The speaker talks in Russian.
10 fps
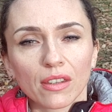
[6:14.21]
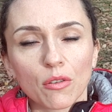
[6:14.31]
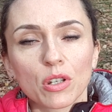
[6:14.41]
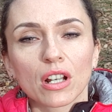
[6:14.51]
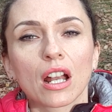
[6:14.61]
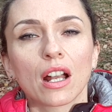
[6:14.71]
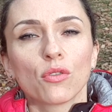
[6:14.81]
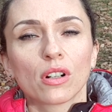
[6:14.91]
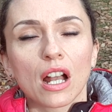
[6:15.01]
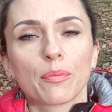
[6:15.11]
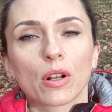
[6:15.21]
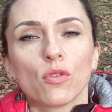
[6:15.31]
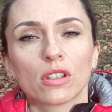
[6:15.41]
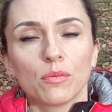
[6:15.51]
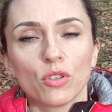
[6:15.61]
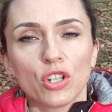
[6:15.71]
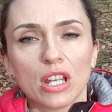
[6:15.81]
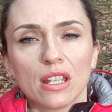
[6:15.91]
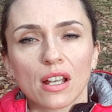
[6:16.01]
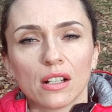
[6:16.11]
вообще как, как как проходит
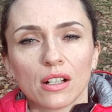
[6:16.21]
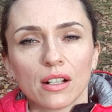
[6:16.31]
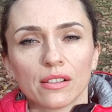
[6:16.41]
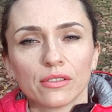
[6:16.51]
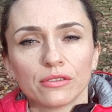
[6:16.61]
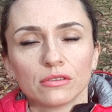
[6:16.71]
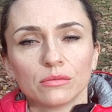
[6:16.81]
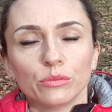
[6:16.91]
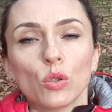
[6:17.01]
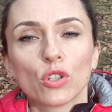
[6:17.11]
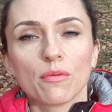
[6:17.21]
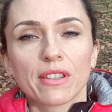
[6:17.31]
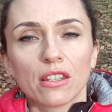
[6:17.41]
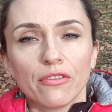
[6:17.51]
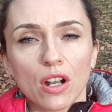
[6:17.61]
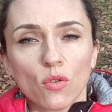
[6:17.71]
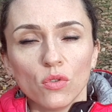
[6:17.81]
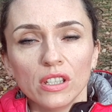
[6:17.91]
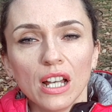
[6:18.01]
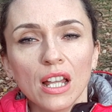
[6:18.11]
обучение. Э, мы учимся два
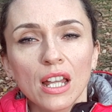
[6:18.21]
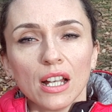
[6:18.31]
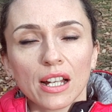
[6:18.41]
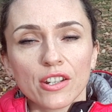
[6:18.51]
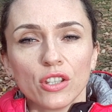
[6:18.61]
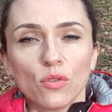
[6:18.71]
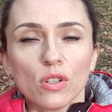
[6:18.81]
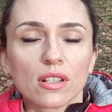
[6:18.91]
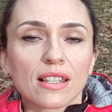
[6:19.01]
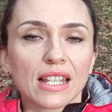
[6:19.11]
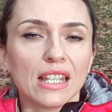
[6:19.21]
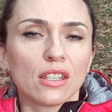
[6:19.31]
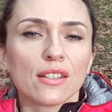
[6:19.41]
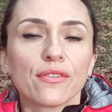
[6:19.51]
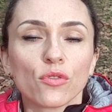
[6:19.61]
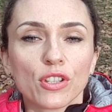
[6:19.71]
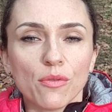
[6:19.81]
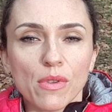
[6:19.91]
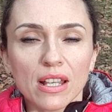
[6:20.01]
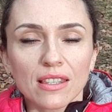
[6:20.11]
года, каждый год состоит из двух
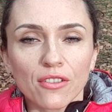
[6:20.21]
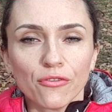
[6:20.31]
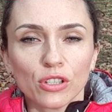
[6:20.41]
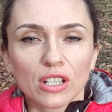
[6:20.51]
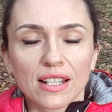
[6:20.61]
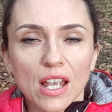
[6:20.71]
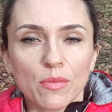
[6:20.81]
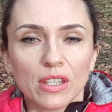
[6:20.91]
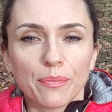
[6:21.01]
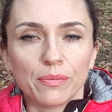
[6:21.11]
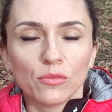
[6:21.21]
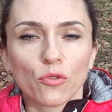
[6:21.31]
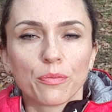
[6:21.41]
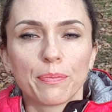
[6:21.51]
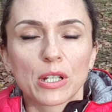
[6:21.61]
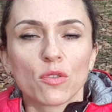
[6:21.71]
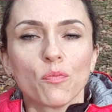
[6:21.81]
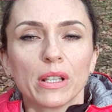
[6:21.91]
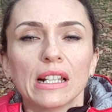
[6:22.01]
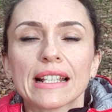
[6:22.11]
семестров. Вот экзамены, ну, почему
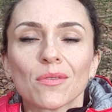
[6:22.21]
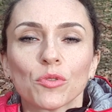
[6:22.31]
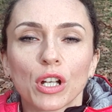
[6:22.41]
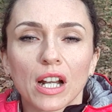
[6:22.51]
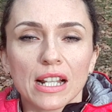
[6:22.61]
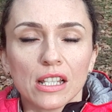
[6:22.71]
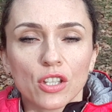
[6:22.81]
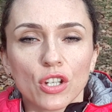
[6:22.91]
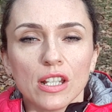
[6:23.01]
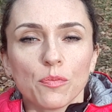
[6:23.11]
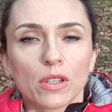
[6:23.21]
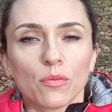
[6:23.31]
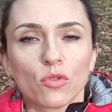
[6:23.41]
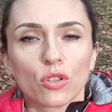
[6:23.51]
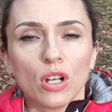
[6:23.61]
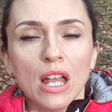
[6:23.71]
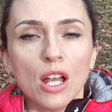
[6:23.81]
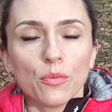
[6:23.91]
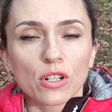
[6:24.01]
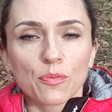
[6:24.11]
по английскому так рано начались, потому что
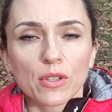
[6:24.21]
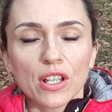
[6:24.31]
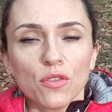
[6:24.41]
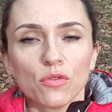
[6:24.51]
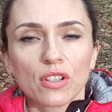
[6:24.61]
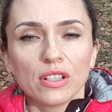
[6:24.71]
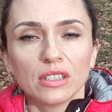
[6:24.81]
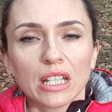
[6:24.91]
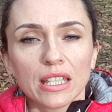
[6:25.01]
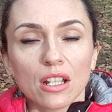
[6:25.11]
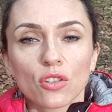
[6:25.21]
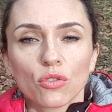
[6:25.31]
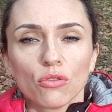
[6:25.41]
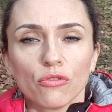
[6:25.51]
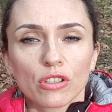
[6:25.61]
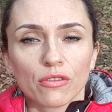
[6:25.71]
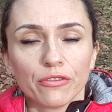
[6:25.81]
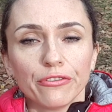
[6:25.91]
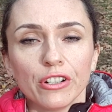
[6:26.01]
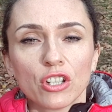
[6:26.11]
по расписанию сделано так, что вот
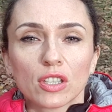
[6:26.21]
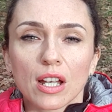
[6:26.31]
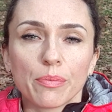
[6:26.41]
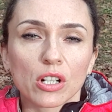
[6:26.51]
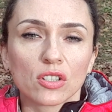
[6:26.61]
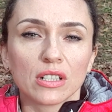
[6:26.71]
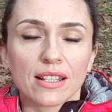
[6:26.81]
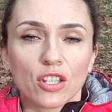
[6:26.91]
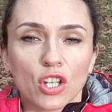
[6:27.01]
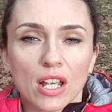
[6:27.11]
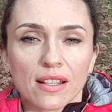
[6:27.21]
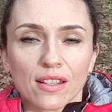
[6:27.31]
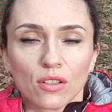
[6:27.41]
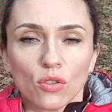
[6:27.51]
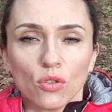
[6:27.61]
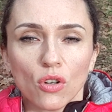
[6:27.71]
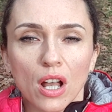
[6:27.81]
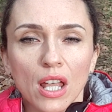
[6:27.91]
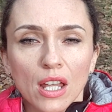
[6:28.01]
вычетка прошла сейчас до